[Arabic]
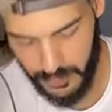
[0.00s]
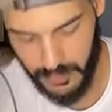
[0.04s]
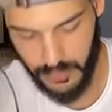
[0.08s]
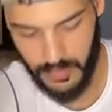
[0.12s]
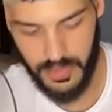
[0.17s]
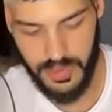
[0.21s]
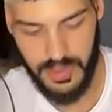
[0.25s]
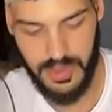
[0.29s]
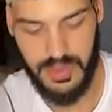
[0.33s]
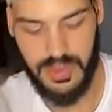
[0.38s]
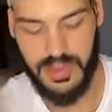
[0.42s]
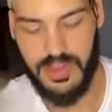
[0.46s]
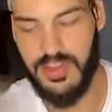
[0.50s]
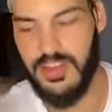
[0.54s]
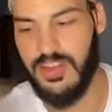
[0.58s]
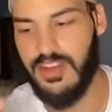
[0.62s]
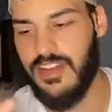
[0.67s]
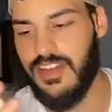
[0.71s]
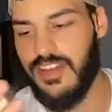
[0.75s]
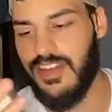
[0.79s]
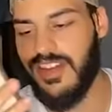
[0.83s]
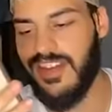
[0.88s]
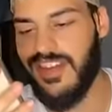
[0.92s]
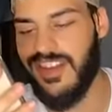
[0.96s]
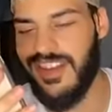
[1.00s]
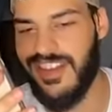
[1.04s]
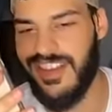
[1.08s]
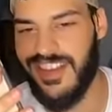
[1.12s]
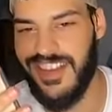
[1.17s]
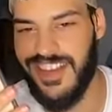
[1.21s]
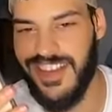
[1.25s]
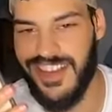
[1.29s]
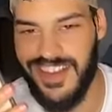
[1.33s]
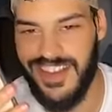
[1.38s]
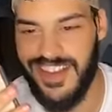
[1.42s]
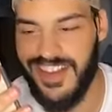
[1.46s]
اوكي
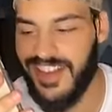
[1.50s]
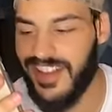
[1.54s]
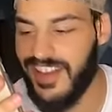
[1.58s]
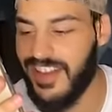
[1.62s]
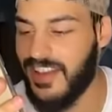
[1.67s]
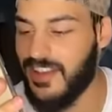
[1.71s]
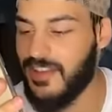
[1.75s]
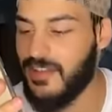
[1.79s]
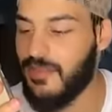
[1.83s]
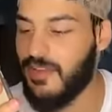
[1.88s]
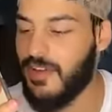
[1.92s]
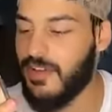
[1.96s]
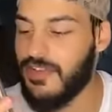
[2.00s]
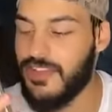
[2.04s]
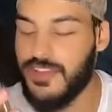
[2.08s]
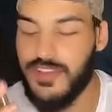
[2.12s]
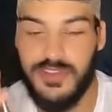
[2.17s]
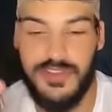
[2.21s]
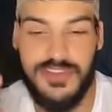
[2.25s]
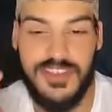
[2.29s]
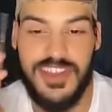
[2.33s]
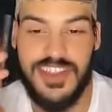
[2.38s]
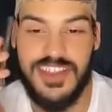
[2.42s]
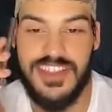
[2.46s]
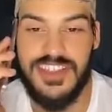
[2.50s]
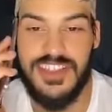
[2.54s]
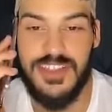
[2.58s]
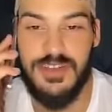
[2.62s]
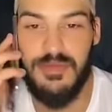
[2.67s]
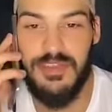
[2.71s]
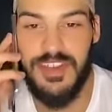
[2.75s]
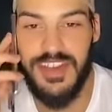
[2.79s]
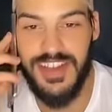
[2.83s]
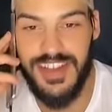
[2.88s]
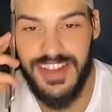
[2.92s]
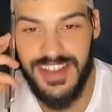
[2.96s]
هذا بغاو يديروا التيست
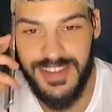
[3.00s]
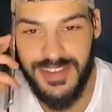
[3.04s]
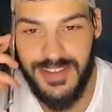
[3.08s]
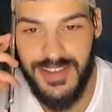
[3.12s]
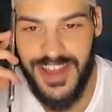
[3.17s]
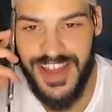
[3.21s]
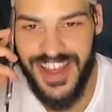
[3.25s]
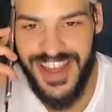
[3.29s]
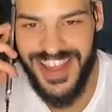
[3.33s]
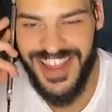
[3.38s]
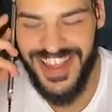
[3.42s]
جمله هذا